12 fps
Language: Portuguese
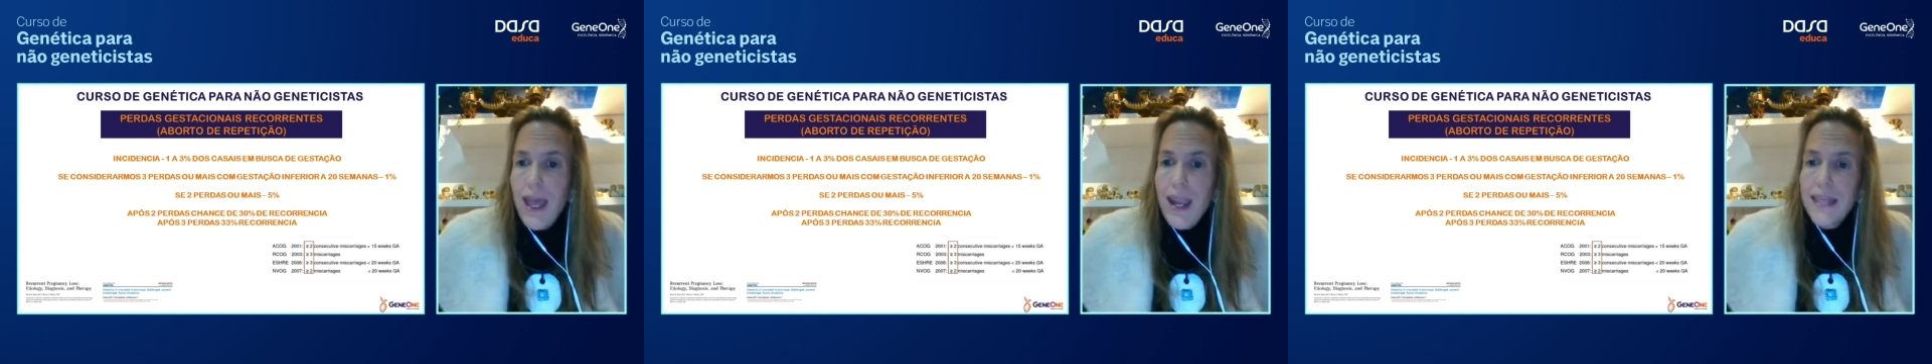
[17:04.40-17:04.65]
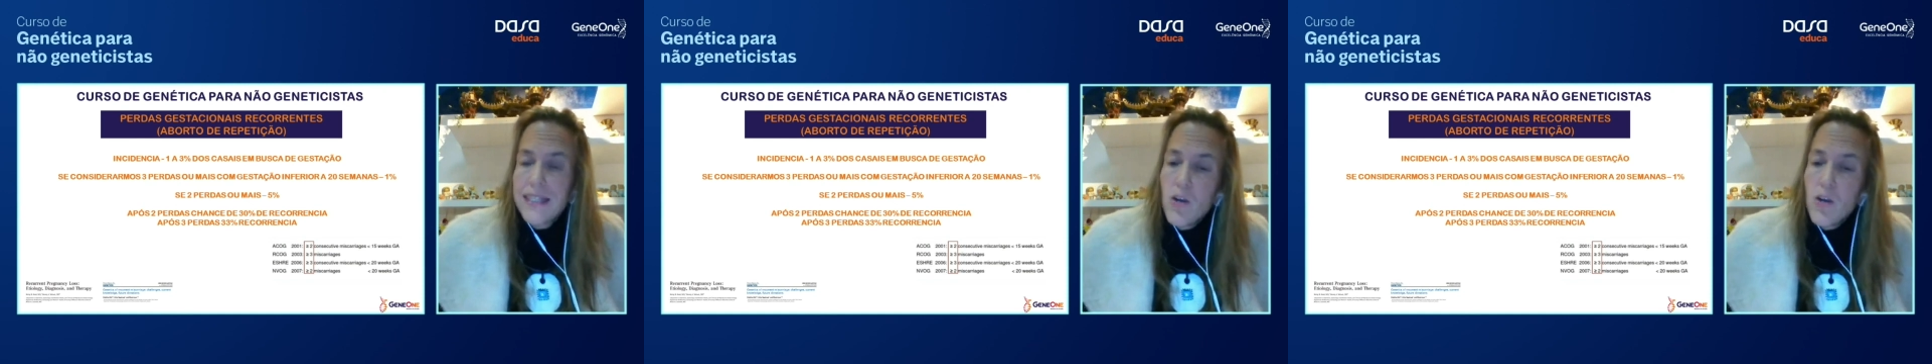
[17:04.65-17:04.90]

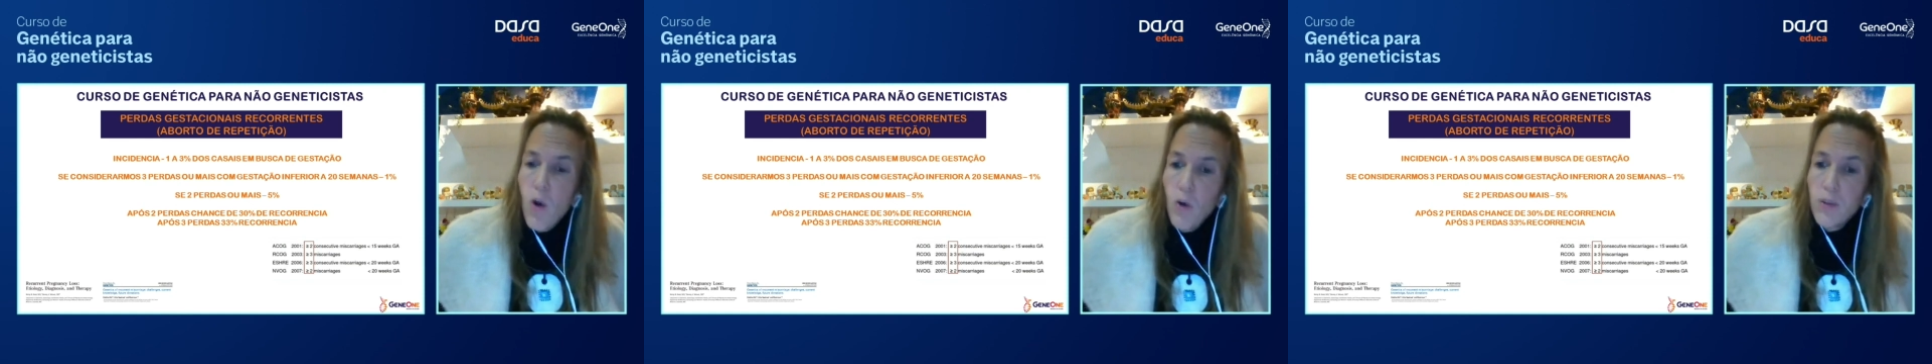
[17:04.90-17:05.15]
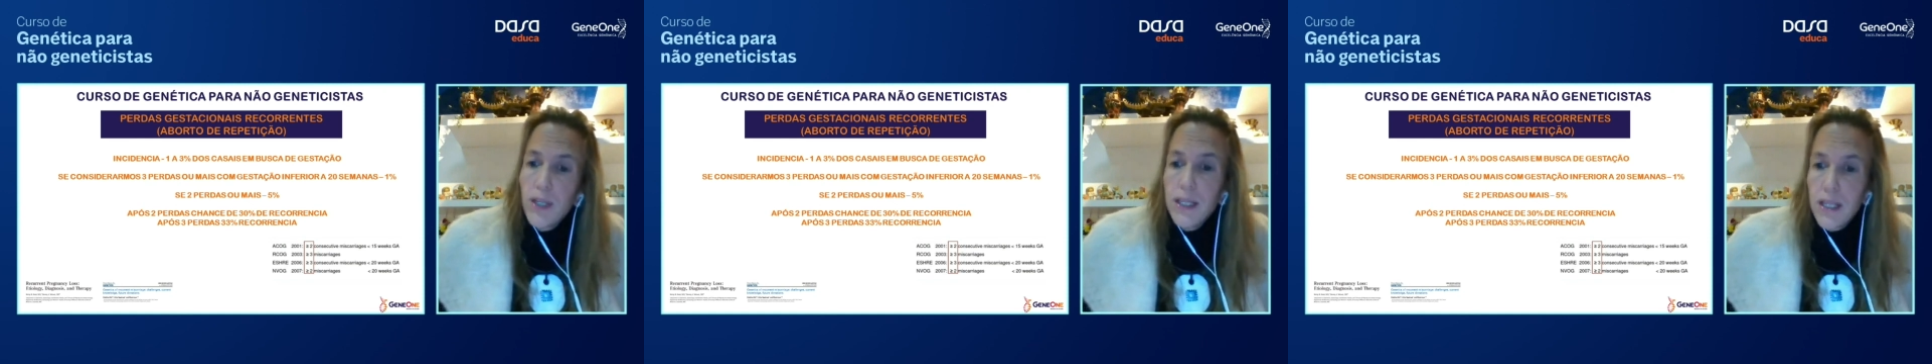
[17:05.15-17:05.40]
ela se
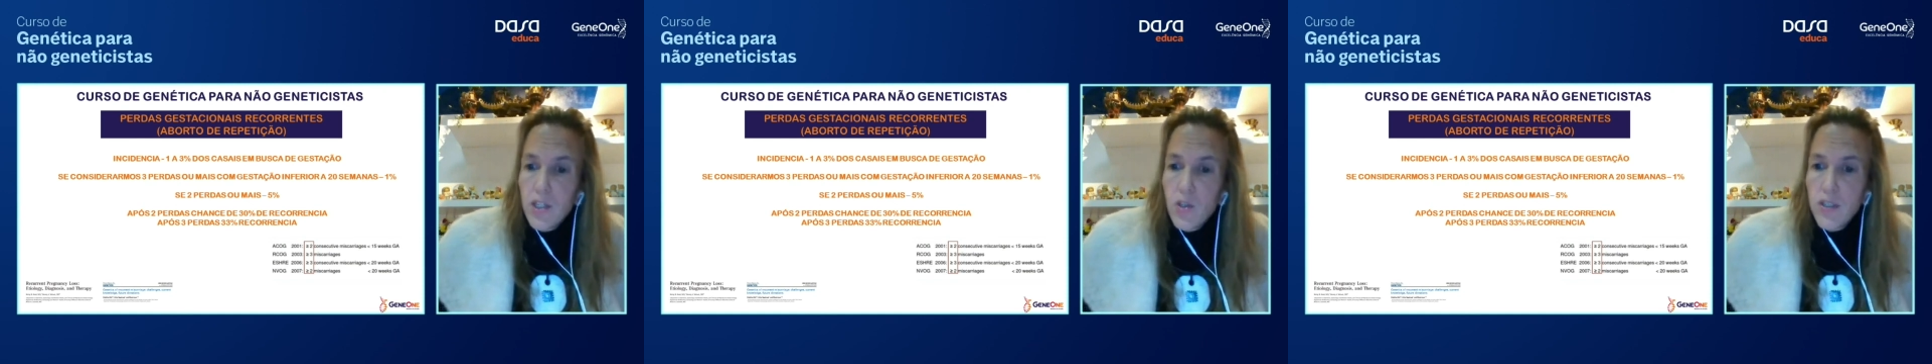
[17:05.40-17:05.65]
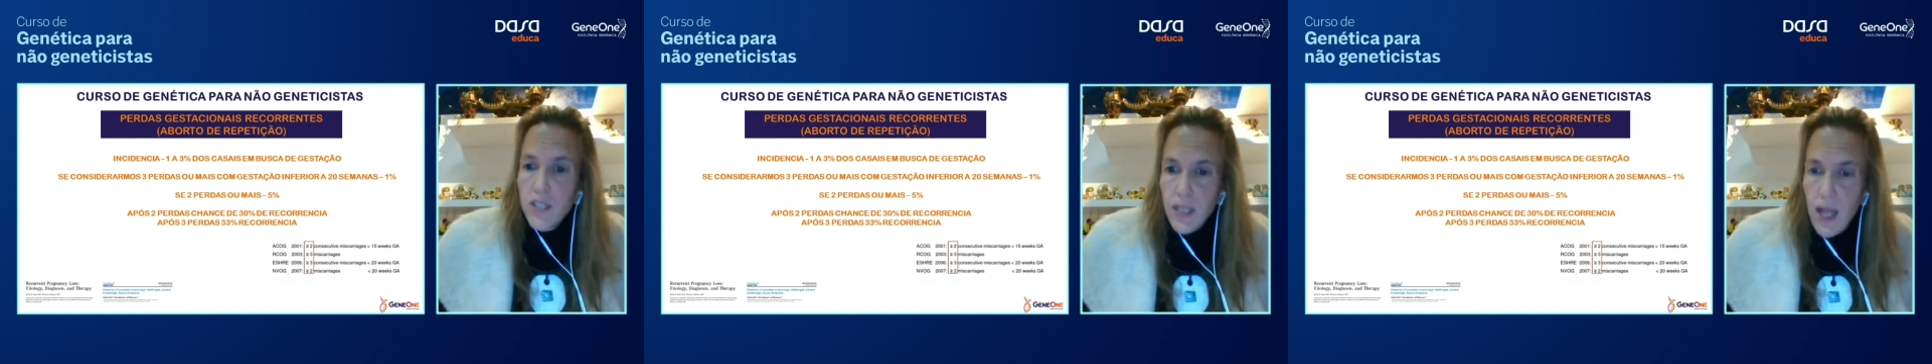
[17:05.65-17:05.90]
encontra entre as
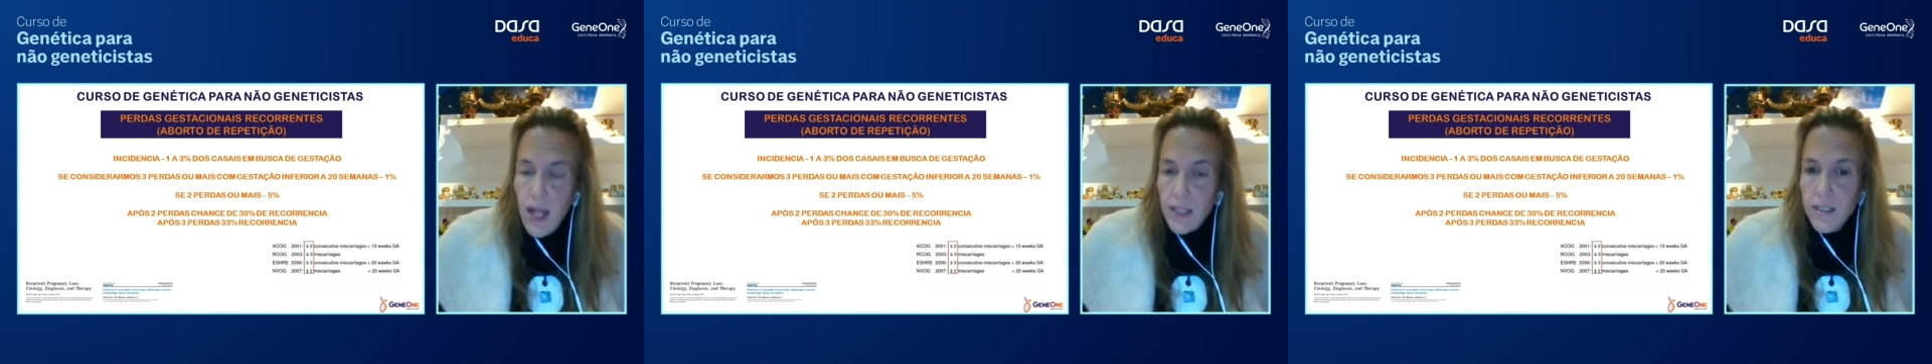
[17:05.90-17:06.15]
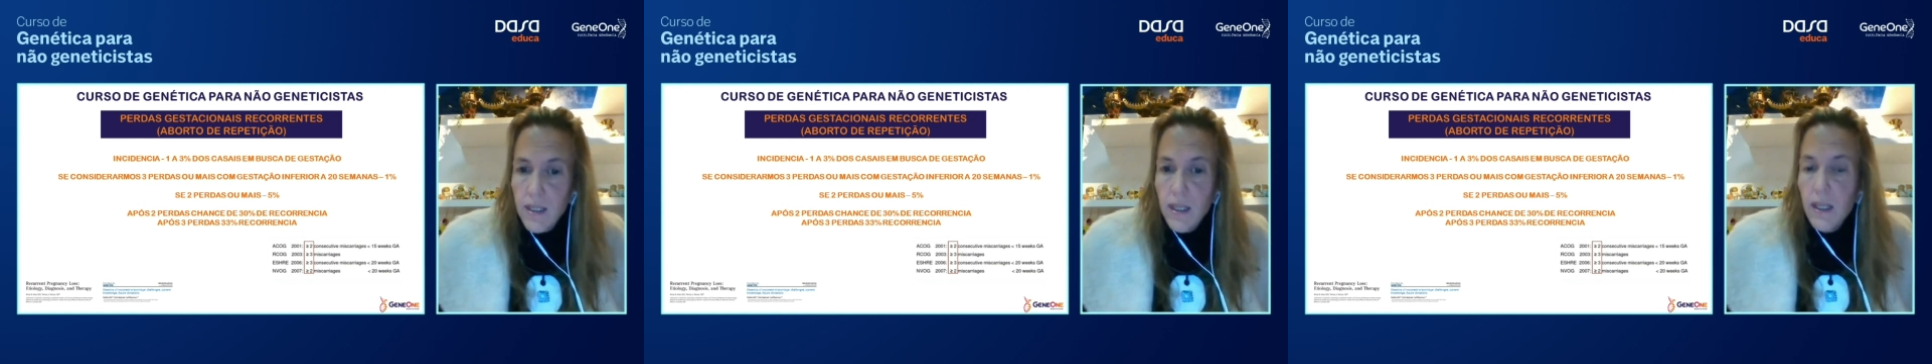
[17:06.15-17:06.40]

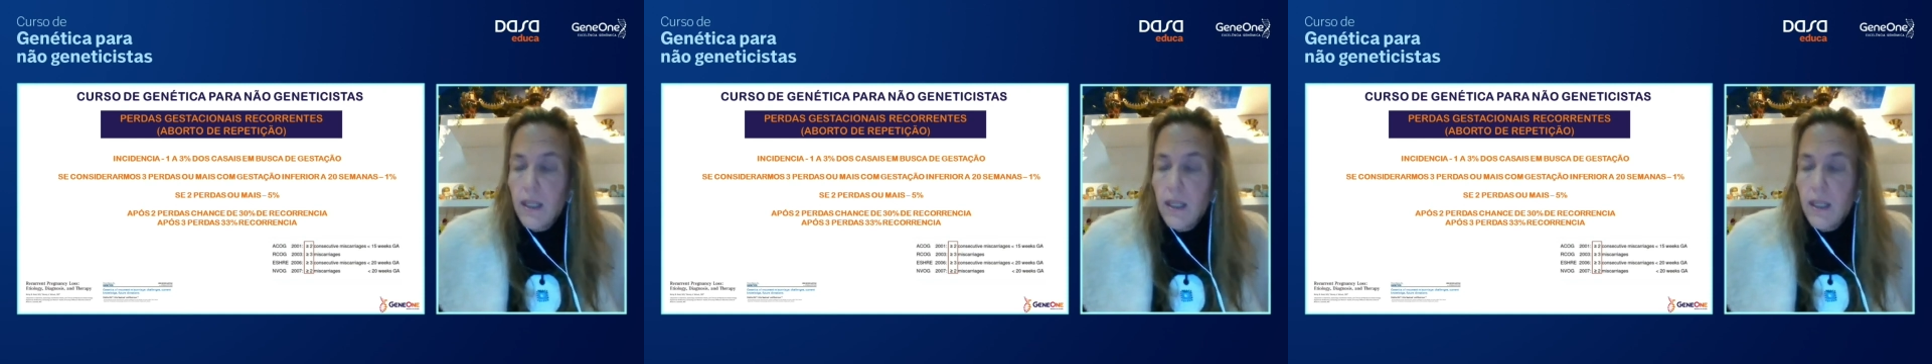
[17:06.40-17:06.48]
sociedades.